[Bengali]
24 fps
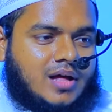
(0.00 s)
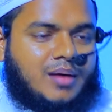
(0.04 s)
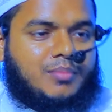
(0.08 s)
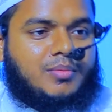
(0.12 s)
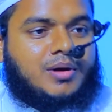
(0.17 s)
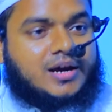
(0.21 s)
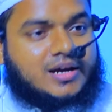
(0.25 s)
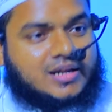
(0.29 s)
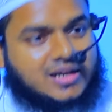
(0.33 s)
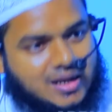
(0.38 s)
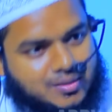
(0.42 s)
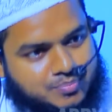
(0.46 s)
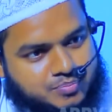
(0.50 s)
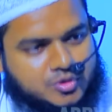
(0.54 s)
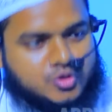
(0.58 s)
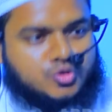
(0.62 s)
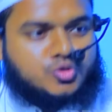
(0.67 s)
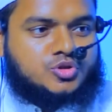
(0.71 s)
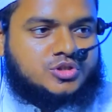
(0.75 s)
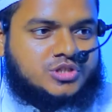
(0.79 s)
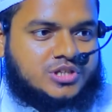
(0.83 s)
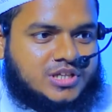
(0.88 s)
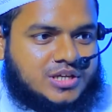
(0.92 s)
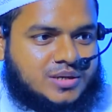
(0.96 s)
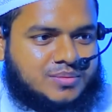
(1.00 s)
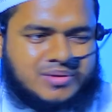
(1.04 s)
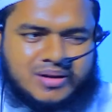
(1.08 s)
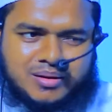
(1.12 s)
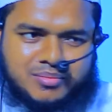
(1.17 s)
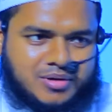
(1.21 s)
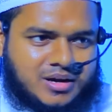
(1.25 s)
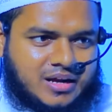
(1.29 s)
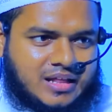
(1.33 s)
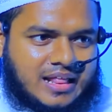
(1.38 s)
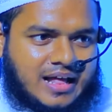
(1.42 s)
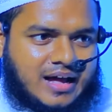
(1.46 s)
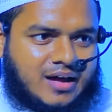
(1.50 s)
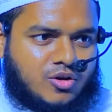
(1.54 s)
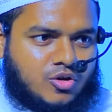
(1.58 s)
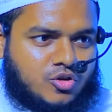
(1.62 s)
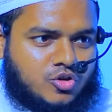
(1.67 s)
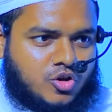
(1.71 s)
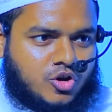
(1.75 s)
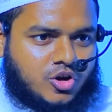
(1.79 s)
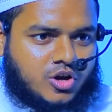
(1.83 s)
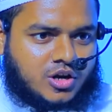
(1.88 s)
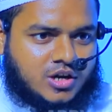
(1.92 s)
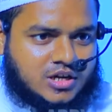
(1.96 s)
আমাকে না আপনি খুঁজে দেখবেন আমাকে
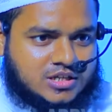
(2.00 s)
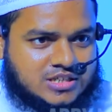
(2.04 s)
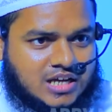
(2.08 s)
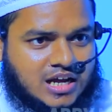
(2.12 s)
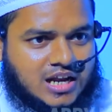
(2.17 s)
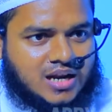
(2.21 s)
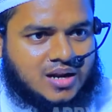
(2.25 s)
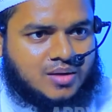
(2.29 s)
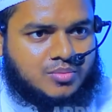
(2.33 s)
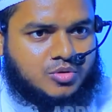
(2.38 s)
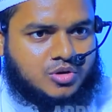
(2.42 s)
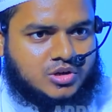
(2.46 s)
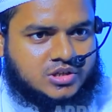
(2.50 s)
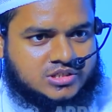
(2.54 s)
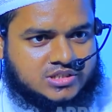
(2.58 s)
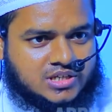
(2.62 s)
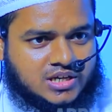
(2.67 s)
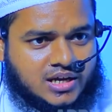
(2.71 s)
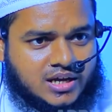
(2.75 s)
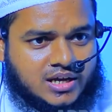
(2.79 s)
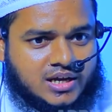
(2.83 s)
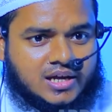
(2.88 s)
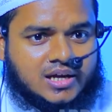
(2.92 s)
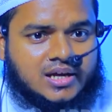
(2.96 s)
দেখানোর দরকার নাই যে আল্লাহ বলেছে